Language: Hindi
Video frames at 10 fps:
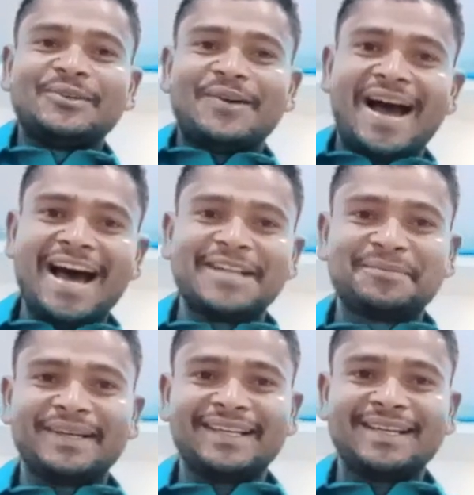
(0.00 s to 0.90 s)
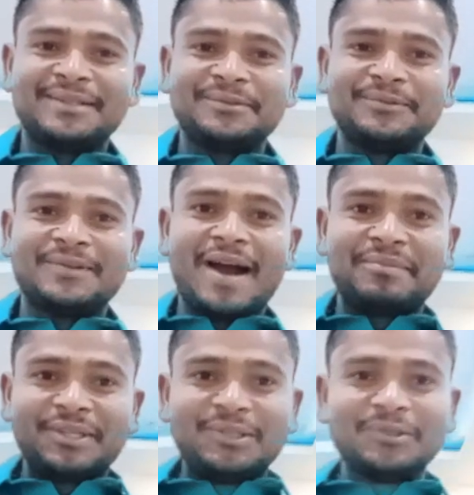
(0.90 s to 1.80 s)
वो आज पहना हूँ
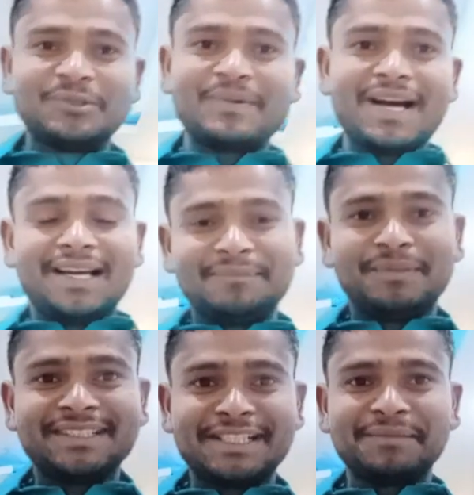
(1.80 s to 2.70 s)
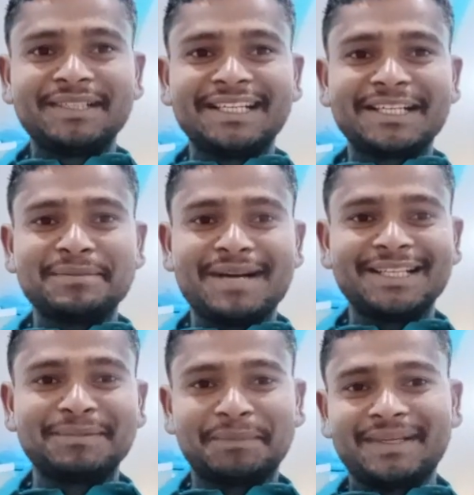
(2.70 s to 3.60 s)
काफ़ी दिनों बाद पंद्रह महीने के
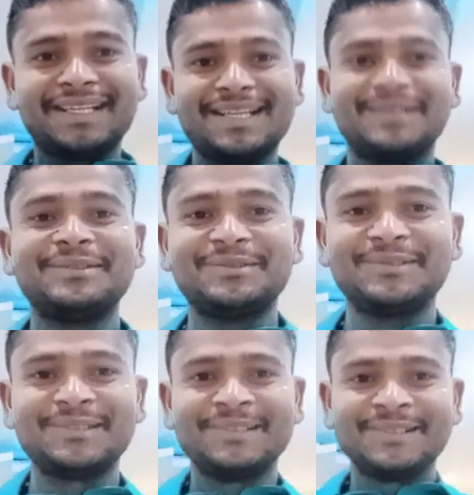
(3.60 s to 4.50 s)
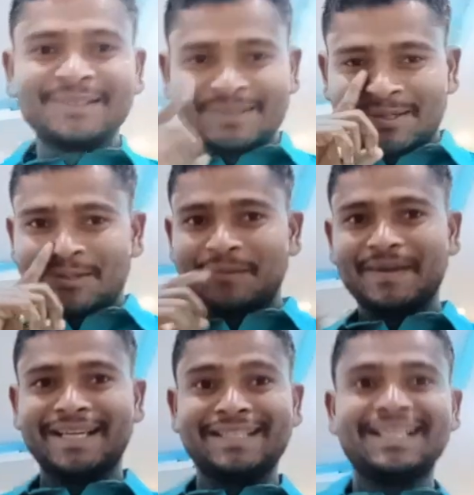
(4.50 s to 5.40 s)
बाद मैं पहना हूँ तो
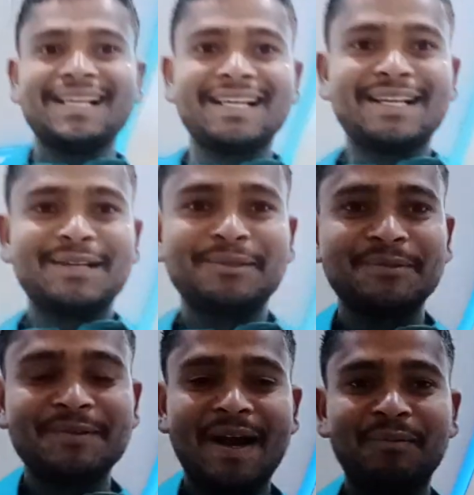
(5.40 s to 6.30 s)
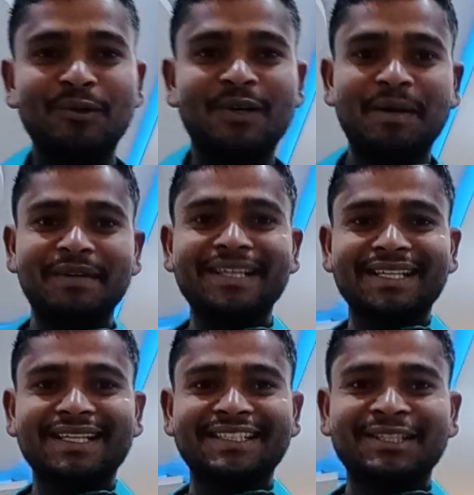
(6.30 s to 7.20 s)
मैं कैसा लग रहा हूँ आप लोग कमेंट
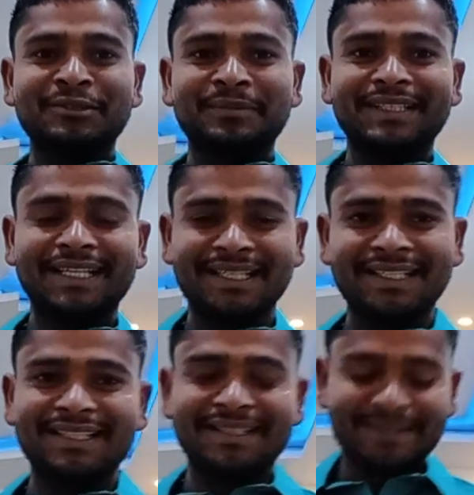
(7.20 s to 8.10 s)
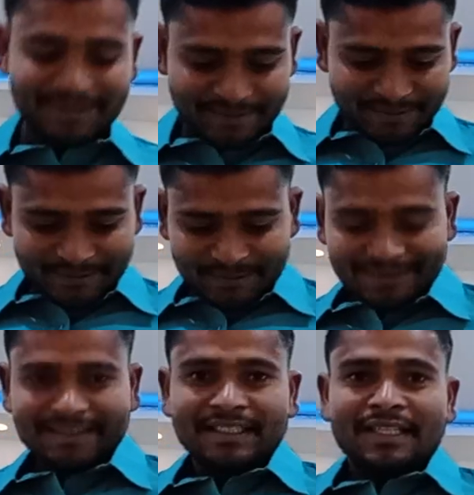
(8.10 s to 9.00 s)
करके ज़रूर बताएं
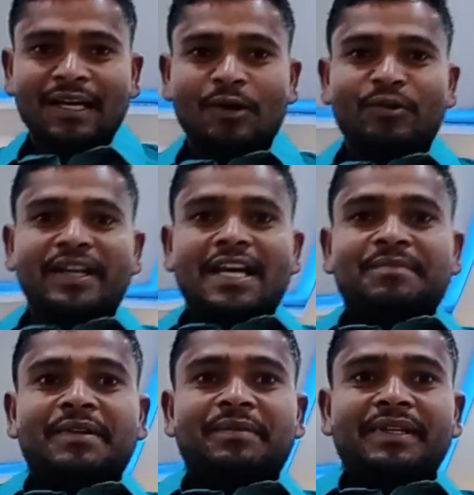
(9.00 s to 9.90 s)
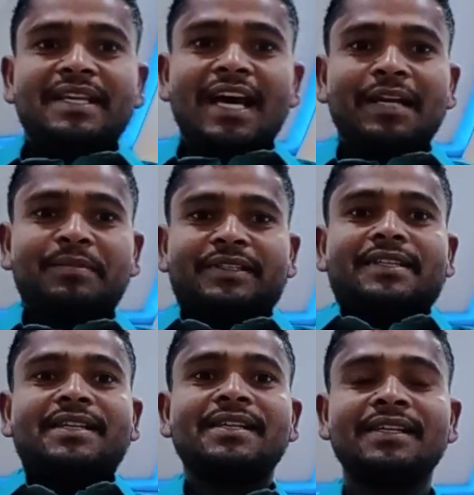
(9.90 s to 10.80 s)
और यहाँ पे अभी ग्यारह बज
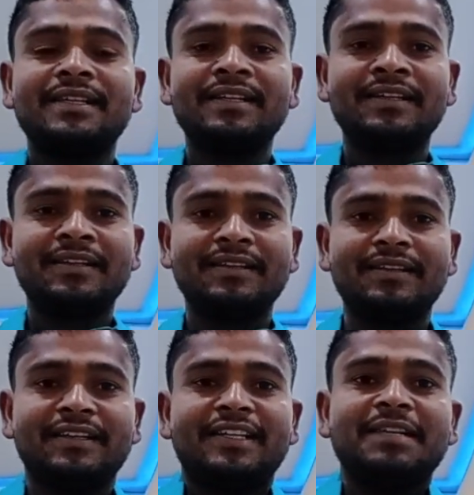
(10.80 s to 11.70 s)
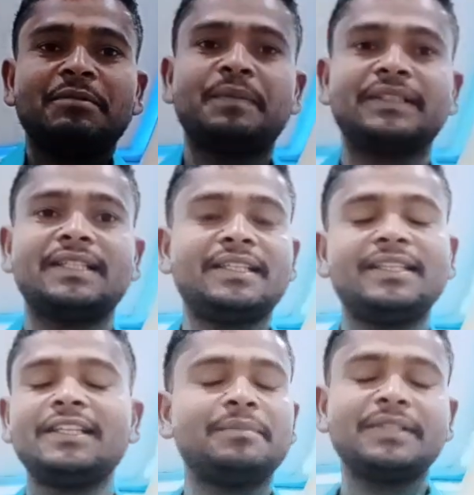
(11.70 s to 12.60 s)
रहे हैं इंडिया में पता नहीं
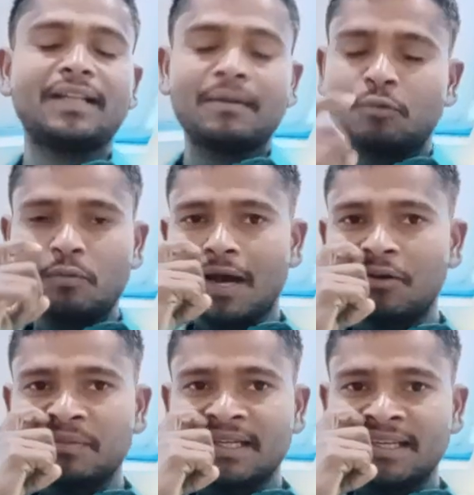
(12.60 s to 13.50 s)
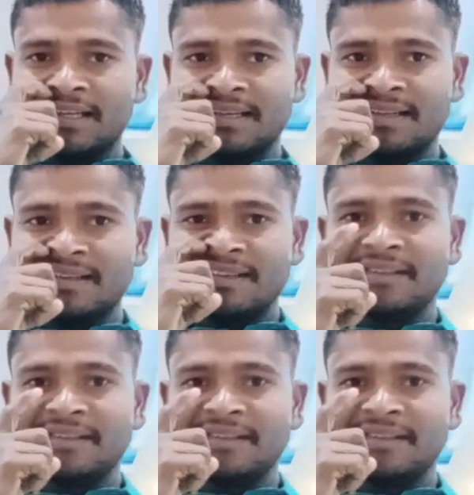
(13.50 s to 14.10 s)
कितना बज रहा है हमको मालूम नहीं है